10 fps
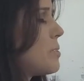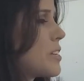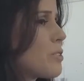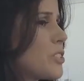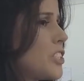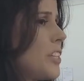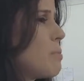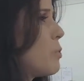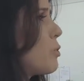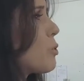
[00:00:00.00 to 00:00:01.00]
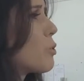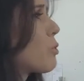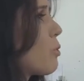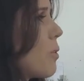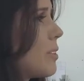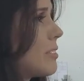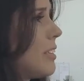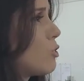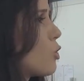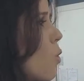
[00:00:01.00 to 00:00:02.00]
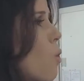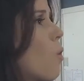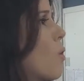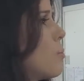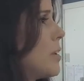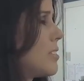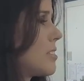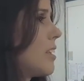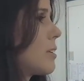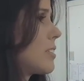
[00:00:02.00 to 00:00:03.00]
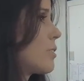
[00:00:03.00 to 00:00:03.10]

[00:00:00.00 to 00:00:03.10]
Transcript: peso onde tem muitos, tem só homens na